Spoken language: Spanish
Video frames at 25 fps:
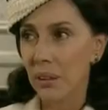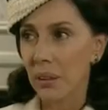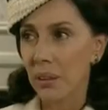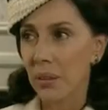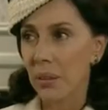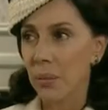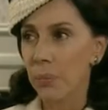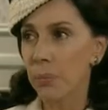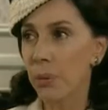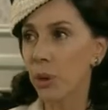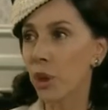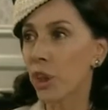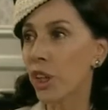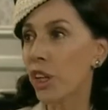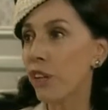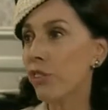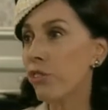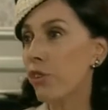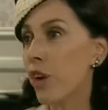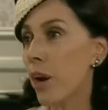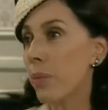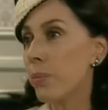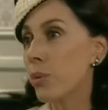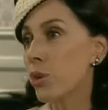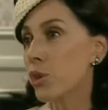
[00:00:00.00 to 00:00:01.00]
¿Por qué fue
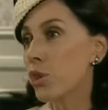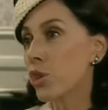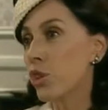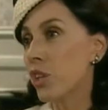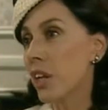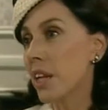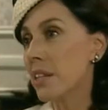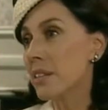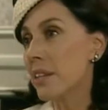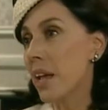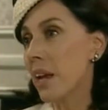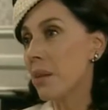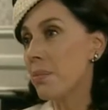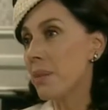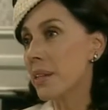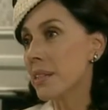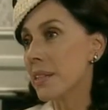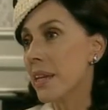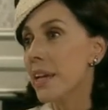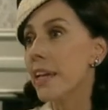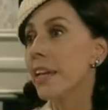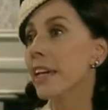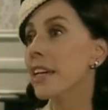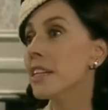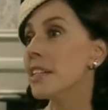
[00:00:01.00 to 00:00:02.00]
a Pozo de las Almas?
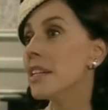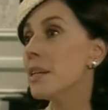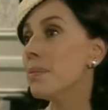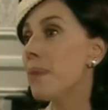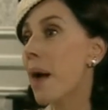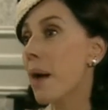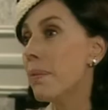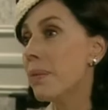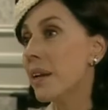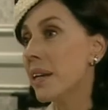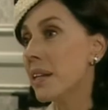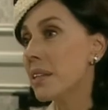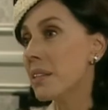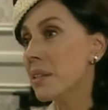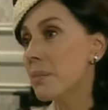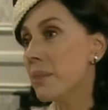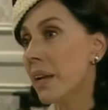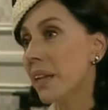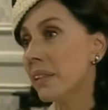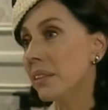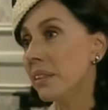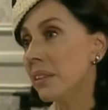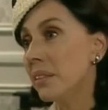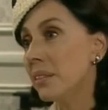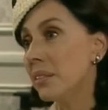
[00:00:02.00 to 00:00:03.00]
¿Qué llevaba en ese
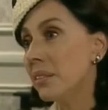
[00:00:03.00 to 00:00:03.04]
maletín?